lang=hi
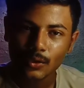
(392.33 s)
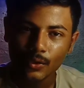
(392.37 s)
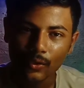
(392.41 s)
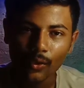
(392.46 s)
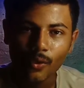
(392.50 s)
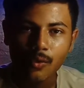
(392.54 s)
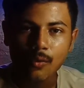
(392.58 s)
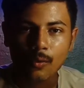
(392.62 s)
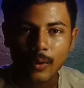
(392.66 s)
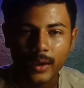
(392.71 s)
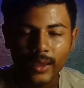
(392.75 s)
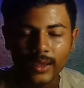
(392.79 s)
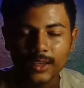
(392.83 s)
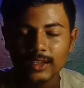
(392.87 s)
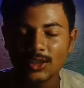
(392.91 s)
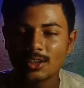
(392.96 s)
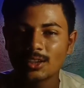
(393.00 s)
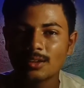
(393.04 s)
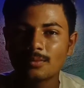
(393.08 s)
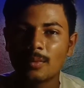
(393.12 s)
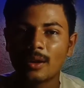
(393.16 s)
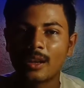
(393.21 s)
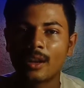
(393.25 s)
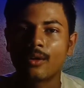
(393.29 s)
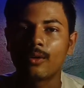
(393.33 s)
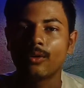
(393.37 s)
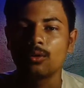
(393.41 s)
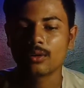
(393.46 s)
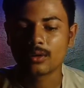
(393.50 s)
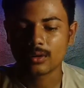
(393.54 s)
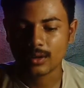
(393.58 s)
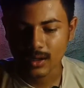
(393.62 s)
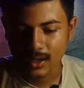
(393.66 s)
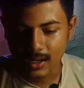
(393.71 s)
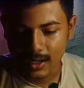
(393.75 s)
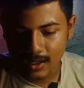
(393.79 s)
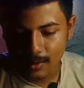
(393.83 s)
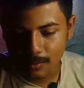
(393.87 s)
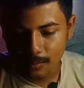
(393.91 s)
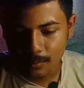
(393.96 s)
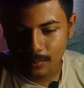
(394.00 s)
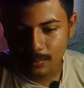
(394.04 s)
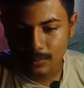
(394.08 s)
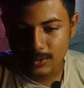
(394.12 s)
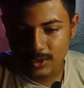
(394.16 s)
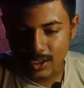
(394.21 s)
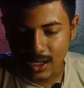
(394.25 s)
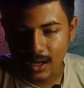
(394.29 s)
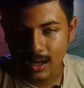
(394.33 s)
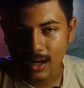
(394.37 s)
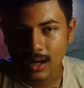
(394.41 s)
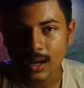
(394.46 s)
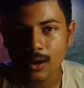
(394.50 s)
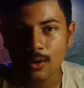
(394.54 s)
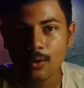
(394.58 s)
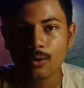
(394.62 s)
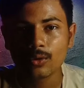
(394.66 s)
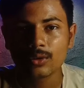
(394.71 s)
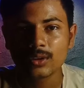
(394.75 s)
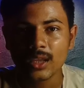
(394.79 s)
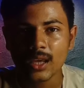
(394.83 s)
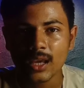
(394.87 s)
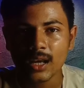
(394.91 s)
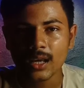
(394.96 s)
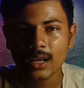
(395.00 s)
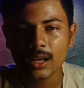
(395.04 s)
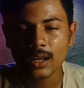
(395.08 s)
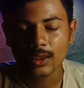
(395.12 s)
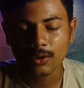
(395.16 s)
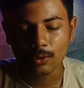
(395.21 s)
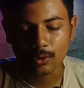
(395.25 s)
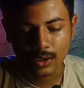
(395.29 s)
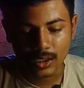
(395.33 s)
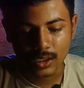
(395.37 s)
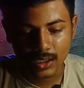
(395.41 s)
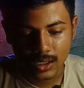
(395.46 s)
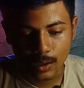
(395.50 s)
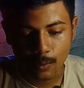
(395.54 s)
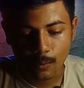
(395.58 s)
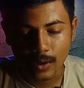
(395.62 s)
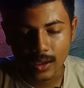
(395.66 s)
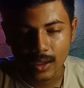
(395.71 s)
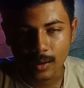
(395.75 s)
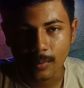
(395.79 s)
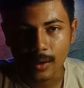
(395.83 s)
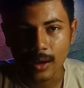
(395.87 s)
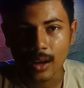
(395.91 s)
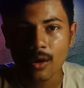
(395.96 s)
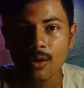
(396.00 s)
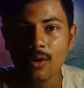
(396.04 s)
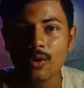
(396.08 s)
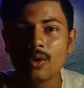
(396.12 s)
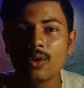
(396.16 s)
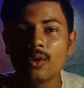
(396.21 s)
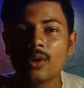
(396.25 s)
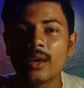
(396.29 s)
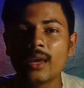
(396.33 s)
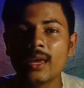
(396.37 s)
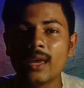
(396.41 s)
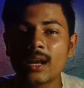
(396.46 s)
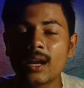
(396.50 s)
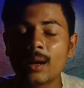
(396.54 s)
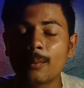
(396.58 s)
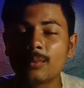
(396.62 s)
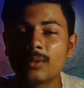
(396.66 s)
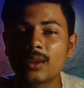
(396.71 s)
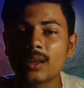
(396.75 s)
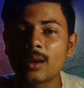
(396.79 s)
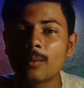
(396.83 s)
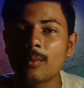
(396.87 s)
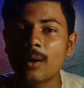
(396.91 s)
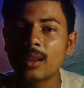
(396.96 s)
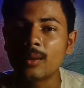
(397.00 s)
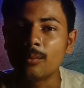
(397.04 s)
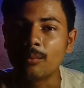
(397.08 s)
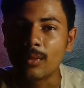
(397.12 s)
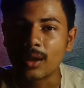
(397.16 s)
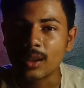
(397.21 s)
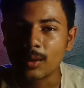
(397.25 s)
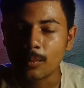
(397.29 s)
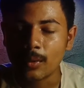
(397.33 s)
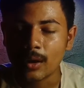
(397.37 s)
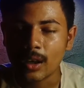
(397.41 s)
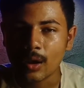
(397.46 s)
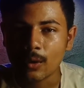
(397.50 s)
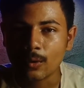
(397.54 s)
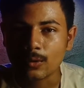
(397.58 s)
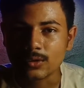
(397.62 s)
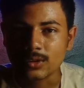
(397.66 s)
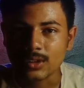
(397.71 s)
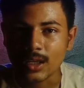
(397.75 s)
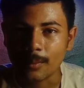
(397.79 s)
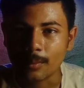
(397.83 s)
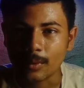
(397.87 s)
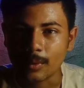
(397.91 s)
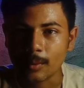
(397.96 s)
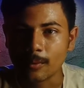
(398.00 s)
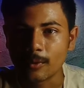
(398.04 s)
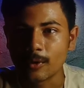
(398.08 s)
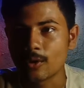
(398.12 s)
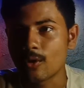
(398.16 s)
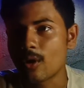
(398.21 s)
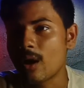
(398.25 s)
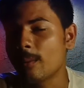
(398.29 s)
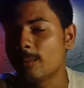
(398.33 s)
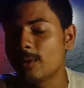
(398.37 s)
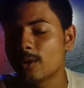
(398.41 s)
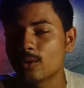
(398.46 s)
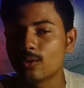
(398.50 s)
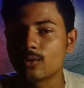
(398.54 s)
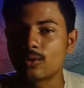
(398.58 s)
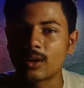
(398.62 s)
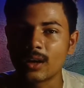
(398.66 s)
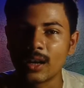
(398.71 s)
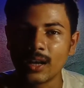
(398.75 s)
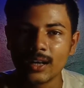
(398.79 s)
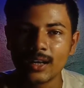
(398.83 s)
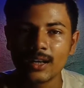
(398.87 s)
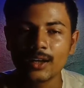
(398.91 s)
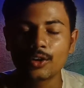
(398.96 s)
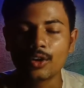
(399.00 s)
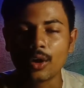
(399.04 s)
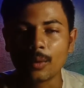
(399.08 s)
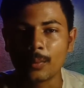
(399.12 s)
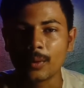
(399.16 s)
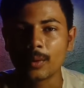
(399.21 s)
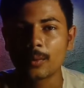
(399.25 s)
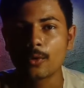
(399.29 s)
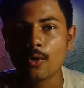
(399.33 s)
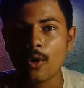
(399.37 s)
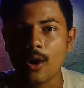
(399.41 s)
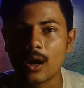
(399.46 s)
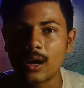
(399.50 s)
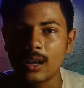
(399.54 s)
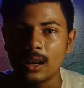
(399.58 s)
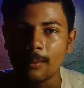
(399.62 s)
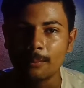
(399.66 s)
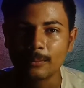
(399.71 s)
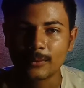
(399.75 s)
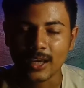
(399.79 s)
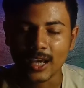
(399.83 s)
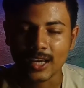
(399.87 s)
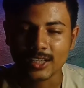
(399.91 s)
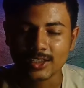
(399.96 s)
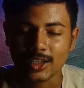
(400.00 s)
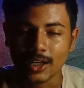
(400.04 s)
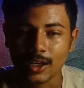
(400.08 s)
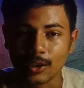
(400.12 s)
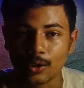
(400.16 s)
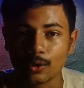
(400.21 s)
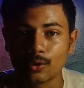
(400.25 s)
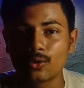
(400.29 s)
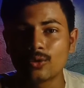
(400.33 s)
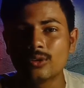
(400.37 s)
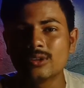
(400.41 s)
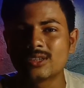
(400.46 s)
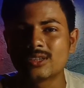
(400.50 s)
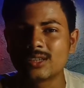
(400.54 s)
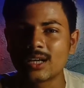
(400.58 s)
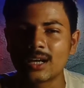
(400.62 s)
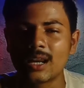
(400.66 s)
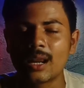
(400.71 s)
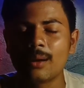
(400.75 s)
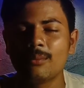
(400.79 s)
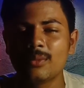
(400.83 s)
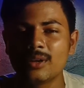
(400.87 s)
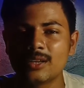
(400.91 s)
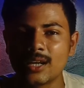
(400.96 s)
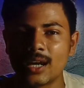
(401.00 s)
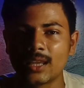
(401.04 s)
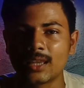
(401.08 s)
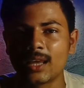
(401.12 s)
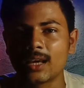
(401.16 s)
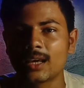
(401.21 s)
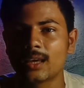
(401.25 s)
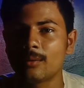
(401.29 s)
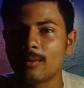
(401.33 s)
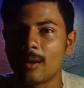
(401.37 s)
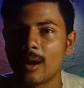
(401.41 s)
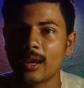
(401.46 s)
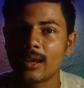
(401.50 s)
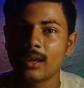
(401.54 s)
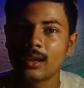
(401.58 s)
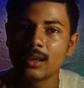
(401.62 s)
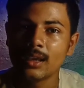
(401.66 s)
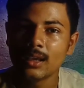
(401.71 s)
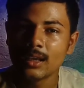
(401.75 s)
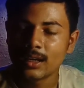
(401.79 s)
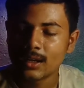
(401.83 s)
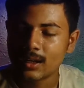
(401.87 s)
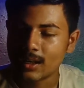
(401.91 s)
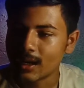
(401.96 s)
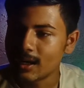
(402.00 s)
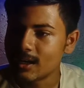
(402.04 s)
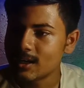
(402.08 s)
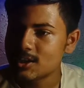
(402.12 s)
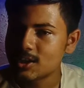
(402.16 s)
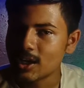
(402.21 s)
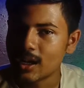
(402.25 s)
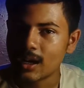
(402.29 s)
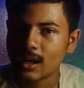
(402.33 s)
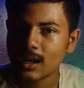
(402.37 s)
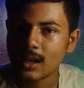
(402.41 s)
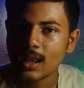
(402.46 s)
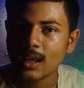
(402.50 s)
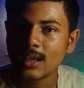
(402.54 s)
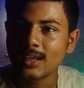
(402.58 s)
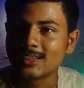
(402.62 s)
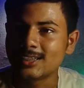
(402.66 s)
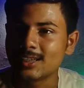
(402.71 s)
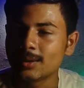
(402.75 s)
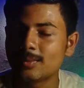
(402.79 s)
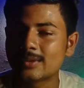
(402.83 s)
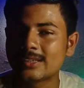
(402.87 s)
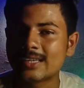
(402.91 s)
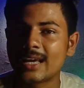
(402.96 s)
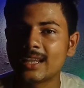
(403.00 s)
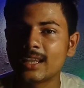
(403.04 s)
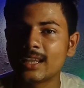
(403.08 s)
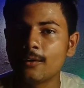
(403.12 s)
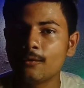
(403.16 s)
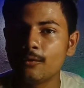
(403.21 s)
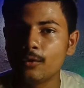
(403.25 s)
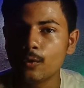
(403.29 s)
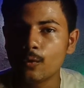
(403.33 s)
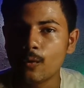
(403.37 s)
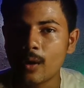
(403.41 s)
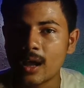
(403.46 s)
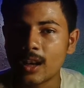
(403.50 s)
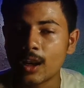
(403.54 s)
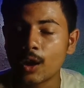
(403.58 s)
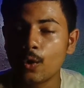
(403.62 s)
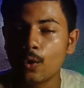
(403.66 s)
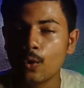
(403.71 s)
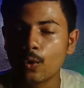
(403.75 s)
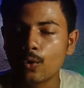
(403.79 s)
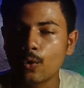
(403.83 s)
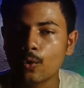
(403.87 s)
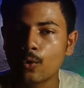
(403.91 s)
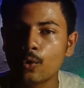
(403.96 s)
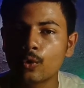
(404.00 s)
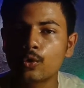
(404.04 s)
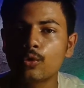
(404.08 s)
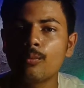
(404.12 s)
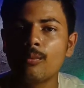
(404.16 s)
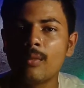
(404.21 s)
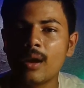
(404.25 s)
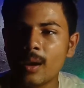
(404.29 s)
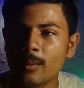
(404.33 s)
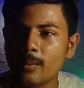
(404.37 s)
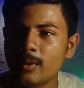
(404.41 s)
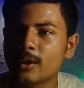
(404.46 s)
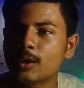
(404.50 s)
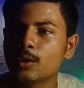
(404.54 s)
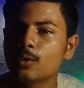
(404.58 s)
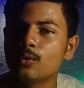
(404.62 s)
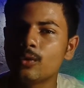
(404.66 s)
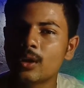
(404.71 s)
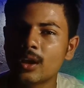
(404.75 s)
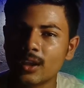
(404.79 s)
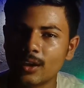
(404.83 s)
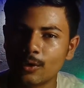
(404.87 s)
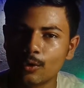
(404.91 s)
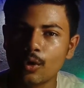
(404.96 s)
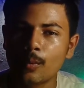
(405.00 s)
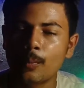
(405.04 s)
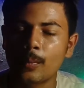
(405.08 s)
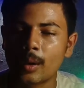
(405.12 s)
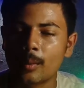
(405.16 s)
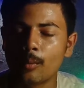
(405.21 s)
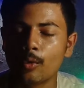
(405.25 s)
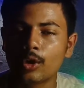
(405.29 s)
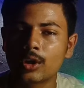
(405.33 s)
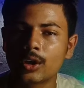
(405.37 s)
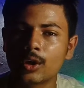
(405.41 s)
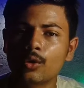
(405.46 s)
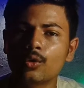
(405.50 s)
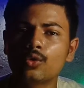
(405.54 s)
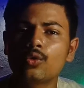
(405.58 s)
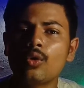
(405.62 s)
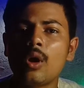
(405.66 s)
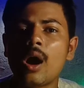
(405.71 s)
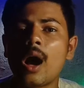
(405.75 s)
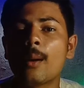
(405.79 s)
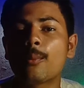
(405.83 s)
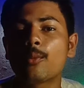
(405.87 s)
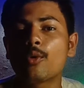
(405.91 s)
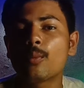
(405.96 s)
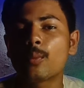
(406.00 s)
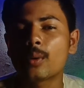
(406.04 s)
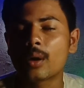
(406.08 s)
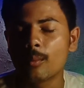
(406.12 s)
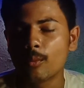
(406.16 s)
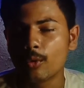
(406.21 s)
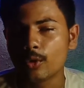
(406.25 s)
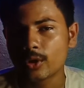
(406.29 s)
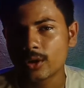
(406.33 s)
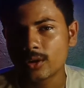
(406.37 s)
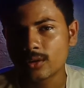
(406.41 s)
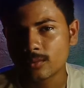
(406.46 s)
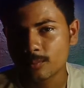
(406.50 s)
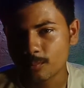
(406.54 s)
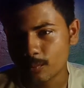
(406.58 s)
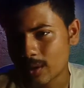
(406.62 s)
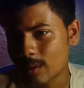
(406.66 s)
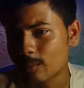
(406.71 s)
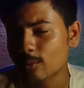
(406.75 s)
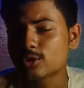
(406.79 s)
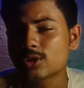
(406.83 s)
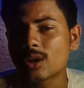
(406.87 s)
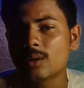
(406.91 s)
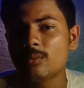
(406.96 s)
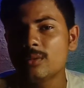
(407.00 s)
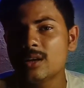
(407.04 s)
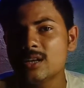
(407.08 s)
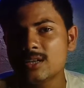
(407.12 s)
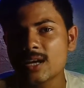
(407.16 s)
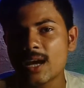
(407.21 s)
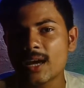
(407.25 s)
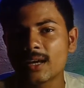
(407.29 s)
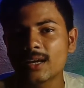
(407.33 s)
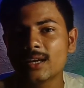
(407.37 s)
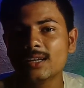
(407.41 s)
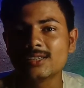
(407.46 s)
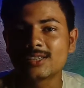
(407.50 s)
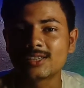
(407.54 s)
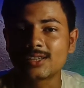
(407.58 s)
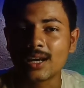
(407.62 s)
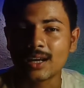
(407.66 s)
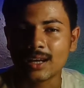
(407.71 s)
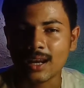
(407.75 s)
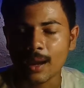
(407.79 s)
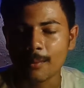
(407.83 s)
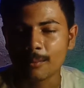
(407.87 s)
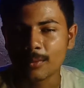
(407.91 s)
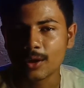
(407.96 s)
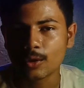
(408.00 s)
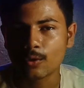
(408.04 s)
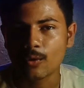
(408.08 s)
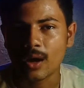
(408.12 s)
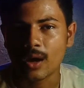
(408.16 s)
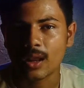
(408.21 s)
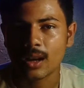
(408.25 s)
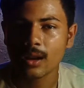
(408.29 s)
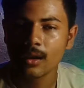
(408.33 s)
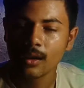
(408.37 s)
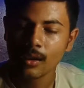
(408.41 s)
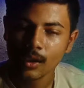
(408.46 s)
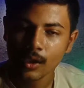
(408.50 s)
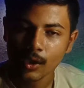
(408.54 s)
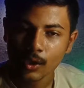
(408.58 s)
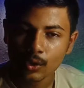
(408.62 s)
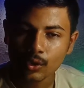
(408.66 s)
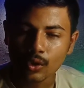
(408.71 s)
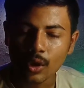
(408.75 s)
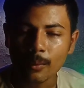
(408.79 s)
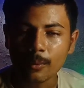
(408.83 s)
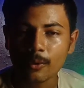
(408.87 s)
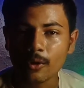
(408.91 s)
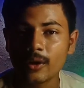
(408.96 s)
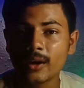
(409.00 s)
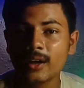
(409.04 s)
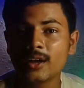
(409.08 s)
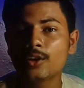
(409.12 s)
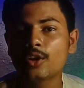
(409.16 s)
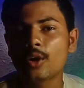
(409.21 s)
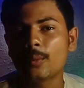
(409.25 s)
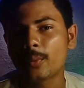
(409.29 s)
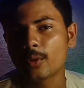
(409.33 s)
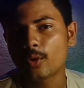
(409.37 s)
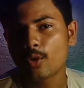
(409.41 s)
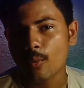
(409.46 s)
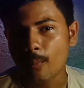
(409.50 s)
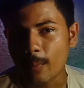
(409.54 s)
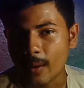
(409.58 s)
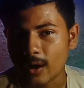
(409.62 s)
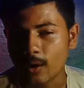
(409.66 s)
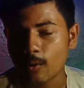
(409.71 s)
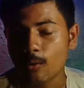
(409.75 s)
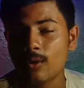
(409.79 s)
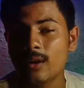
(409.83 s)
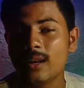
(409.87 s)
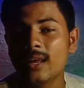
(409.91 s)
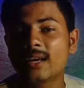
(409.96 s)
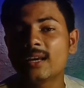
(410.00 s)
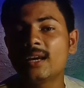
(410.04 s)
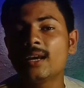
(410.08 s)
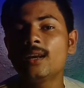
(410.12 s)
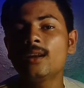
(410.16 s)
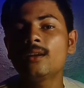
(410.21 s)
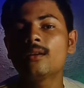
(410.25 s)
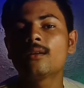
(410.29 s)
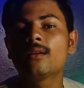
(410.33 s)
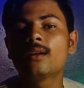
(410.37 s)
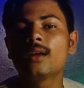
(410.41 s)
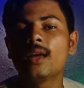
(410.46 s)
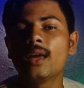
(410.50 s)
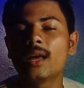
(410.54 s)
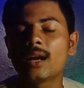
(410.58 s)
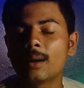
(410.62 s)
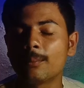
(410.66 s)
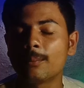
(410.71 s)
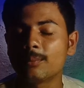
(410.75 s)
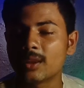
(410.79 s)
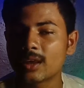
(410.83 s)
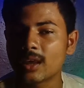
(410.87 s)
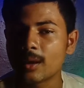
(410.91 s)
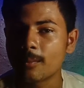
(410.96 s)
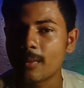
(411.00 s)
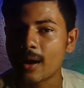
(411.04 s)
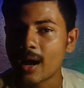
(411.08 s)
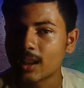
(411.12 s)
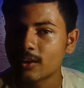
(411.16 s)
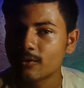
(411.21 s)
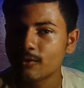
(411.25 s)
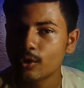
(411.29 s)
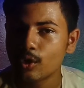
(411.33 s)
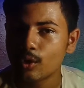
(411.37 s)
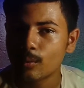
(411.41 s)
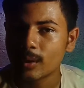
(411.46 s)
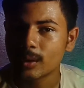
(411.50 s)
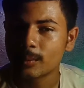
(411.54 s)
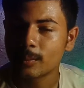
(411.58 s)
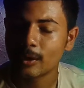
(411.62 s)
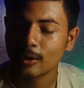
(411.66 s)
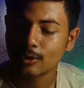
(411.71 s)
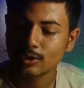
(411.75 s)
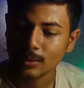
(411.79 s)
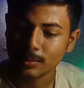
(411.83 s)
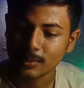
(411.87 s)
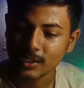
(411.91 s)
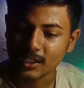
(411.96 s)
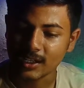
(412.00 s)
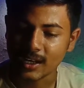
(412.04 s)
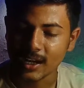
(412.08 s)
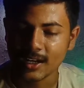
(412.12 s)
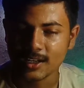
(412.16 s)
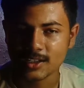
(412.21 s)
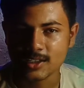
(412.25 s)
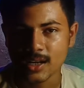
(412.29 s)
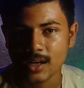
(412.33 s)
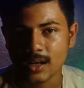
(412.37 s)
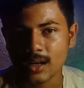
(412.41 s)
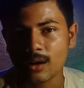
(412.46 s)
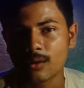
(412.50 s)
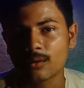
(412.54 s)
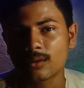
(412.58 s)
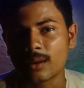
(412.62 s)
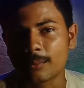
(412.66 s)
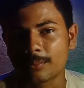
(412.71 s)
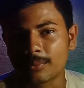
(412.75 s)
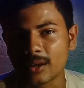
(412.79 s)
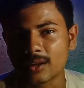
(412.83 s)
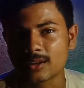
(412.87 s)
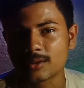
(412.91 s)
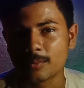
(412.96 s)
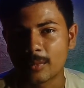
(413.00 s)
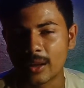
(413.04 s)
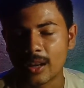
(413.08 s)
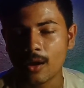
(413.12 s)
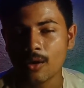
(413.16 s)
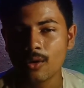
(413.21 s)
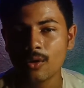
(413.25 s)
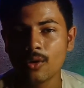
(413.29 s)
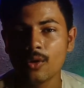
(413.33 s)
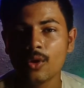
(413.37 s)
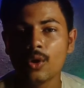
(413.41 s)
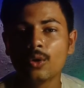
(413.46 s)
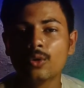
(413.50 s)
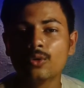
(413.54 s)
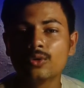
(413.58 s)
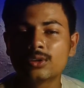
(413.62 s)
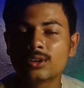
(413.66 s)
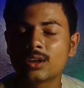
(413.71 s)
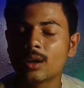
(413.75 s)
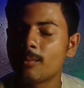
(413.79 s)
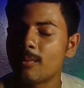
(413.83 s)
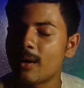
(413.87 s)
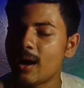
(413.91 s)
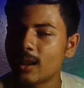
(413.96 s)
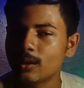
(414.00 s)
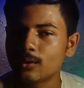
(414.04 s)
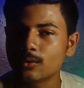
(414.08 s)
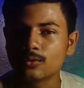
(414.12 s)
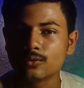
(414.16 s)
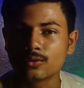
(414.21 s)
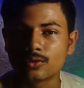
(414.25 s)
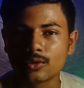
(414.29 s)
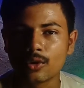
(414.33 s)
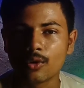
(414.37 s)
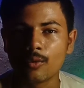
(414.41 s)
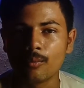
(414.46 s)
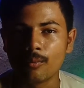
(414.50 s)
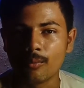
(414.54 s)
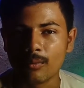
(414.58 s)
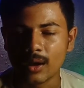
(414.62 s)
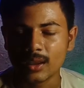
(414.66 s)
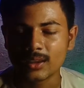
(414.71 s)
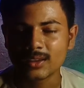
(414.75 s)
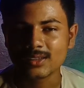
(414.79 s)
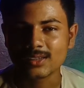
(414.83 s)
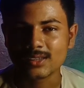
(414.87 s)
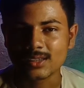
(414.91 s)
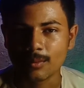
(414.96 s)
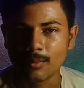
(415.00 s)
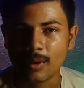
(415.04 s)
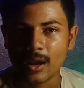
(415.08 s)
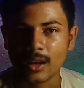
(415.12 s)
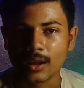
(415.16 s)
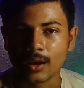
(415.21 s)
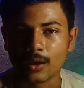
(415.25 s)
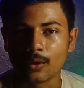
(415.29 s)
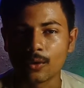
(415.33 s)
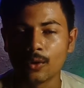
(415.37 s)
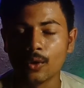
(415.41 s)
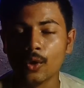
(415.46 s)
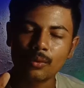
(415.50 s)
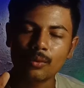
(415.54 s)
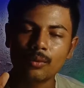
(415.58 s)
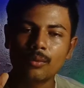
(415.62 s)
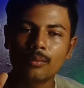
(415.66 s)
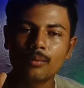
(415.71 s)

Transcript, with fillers: तो वही चीज़ बनाओ ट्रेंड चल रहा है लोग देख रहे हैं तो ठीक है वही बनाओ एक हफ्ते के बाद मत बनाओ उस टाइप के वीडियो अब देखो ट्रेंडिंग टॉपिक को अगर आप कैच करते हो तो इंस्टाग्राम भी चाहता है कि भाई ट्रेंड चल रहा है इसी पे ज़्यादा व्यू आ रहे हैं लोगों को तो मैं भी क्यों नहीं इनको प्रमोट करूँ तो आपको प्रमोट प्रमोशन मिल जाएगी इंस्टाग्राम के द्वारा तो आप ट्रेंडिंग टॉपिक को पकड़ो लेकिन एक हफ्ते के बाद वीडियो मत बनाओ जब तक ट्रेंड चल रहा हो तब तक बनाओ उसके बाद उसको मत इस्तेमाल करो